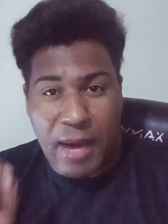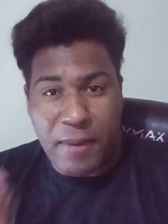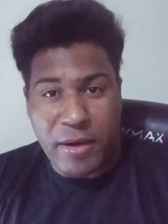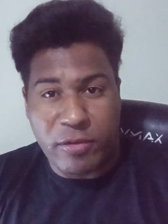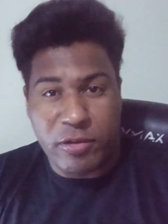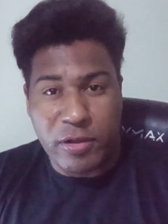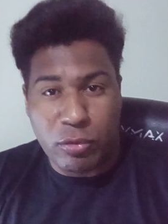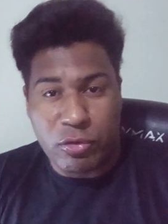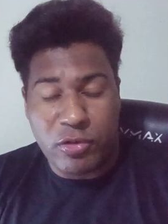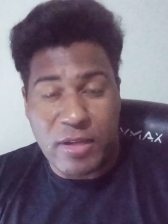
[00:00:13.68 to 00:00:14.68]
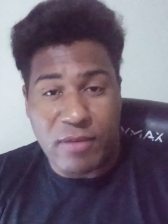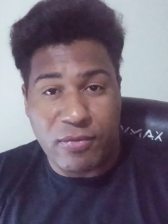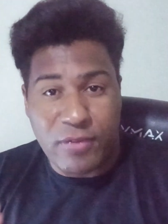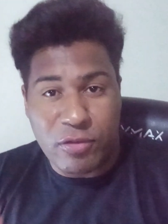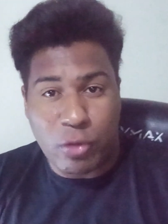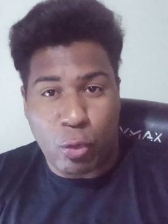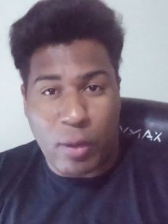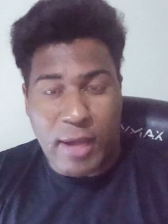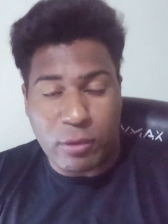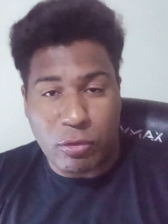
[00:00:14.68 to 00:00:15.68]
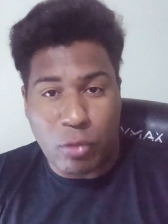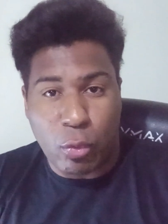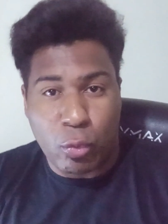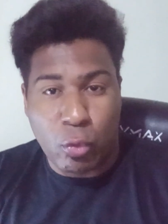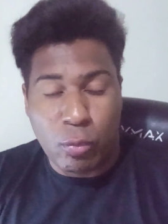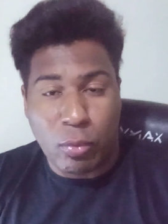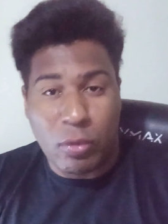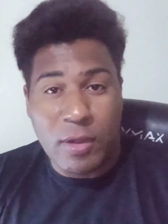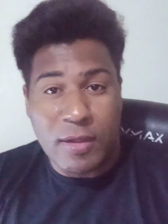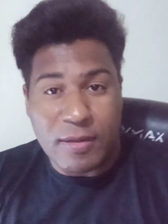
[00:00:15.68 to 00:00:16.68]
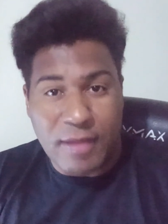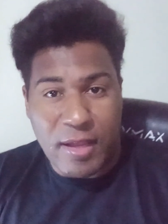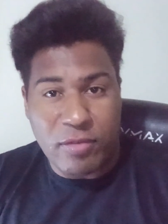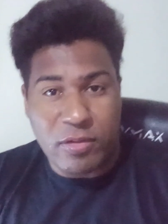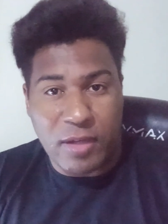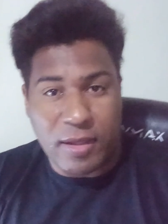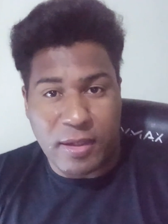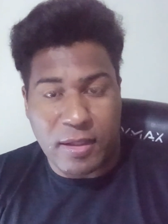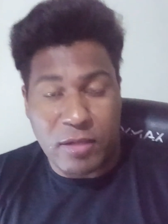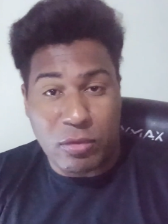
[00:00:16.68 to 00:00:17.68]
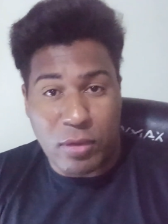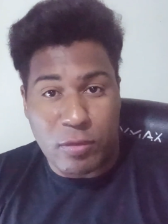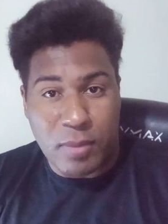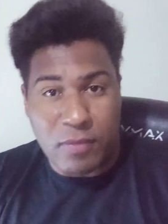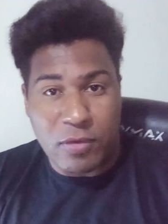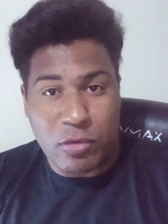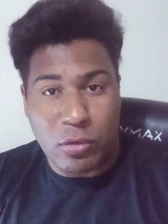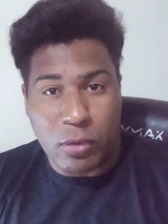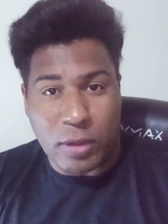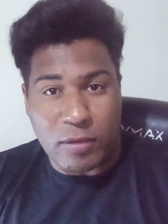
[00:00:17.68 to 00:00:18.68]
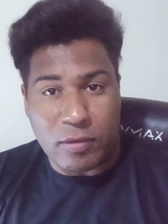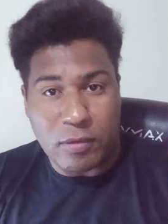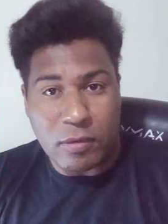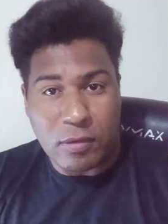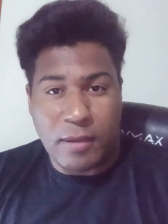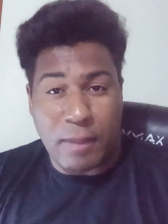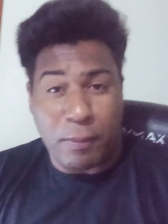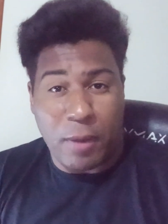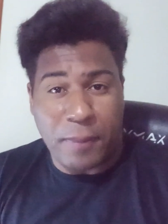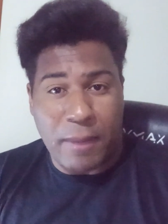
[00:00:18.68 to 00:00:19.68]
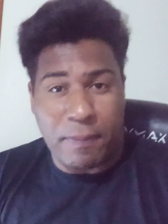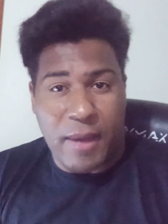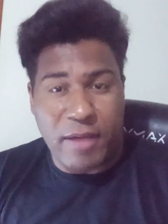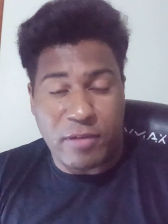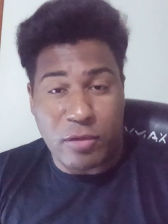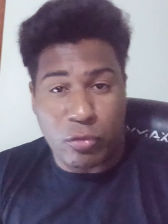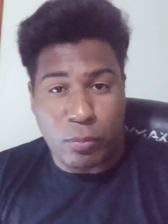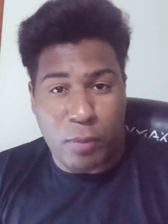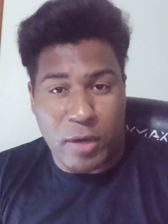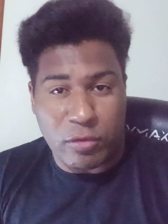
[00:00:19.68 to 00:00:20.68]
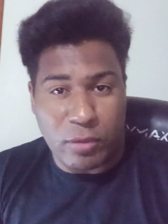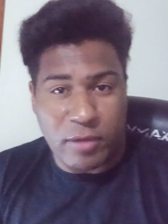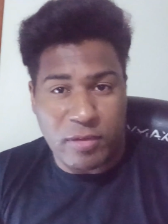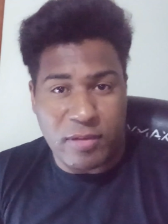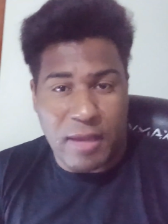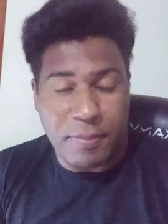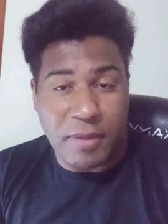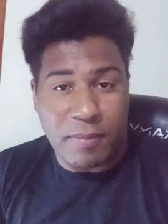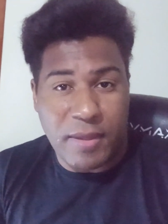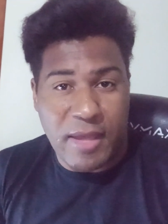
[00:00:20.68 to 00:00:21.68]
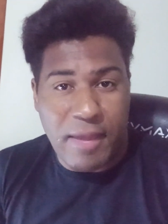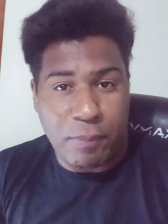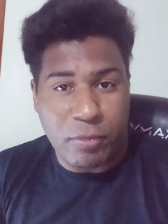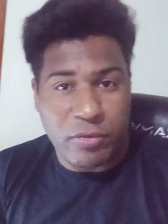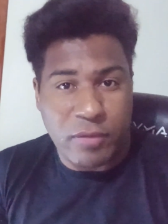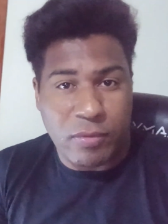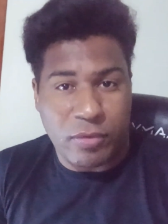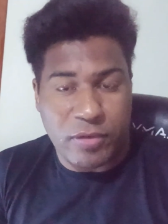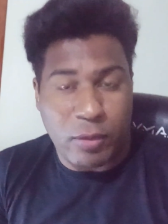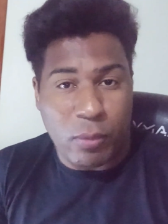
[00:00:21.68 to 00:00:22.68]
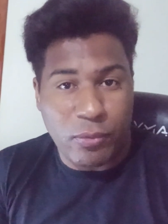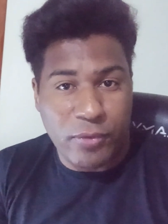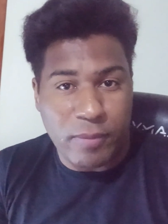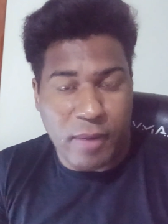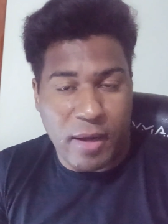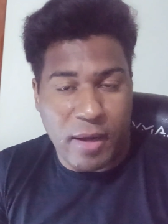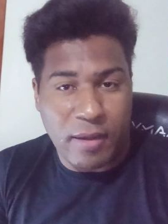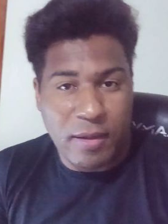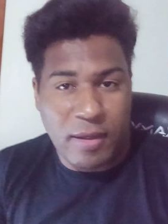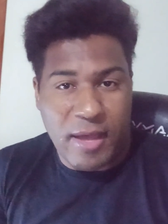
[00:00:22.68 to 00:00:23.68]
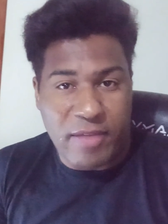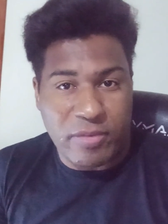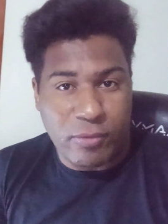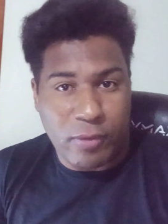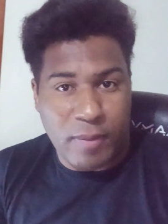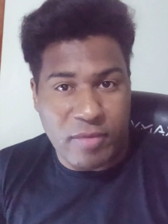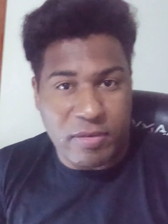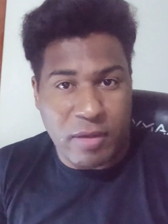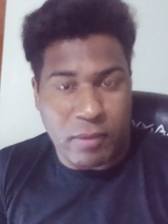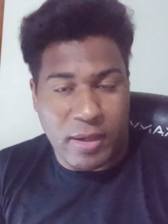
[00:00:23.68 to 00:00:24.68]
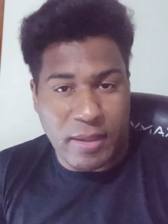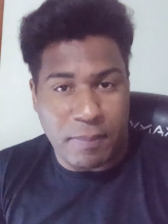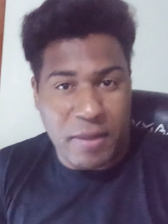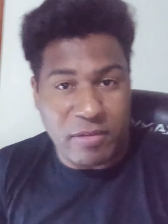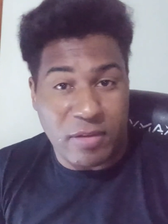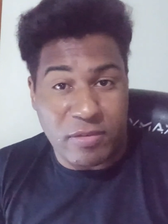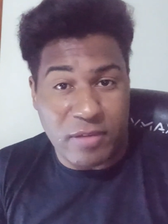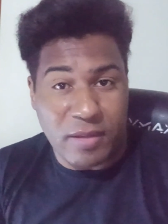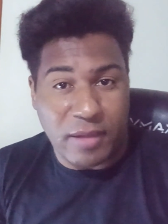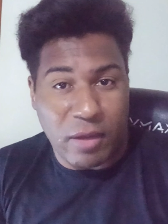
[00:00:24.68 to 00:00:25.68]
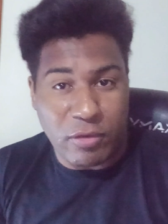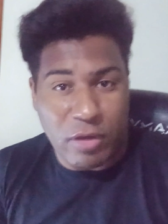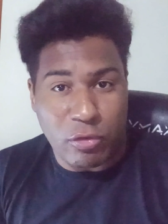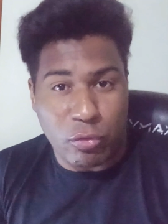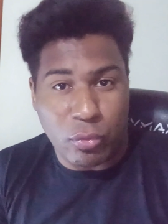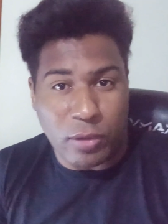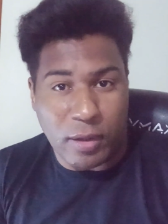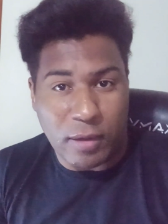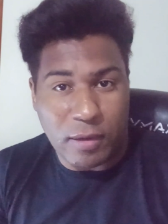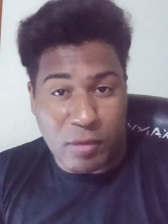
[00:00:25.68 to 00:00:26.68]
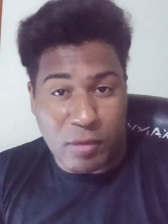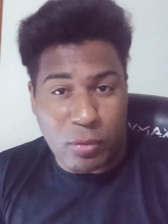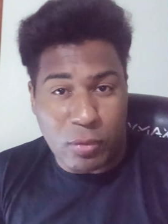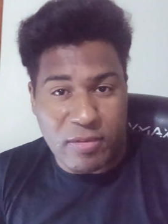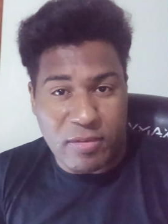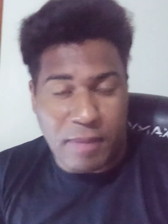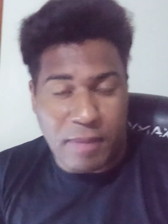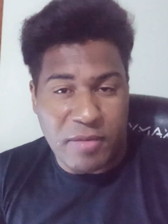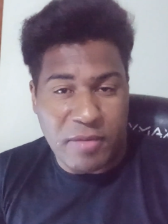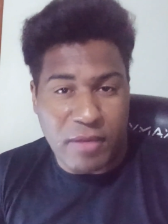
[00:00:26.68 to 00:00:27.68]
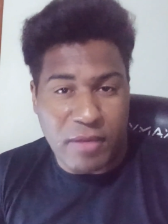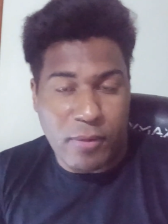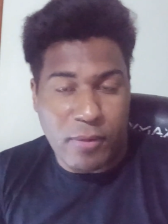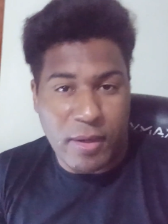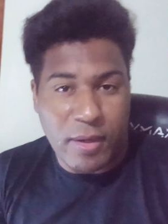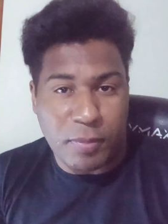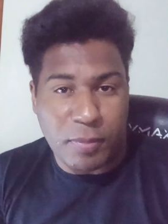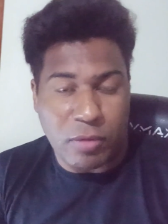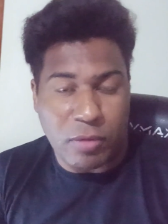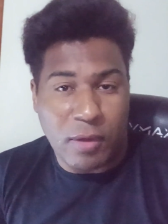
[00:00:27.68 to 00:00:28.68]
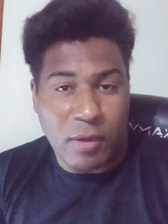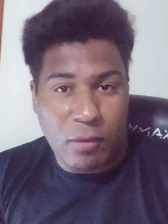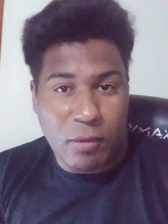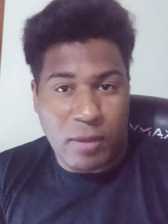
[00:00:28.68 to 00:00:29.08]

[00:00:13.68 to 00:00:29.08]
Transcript: a partir do dia 24 de outubro deste ano aqui de 2022. Na própria página de suporte do WhatsApp também é possível você confirmar essa informação lá na página de central de ajuda. Segundo o WhatsApp está informando, pessoal,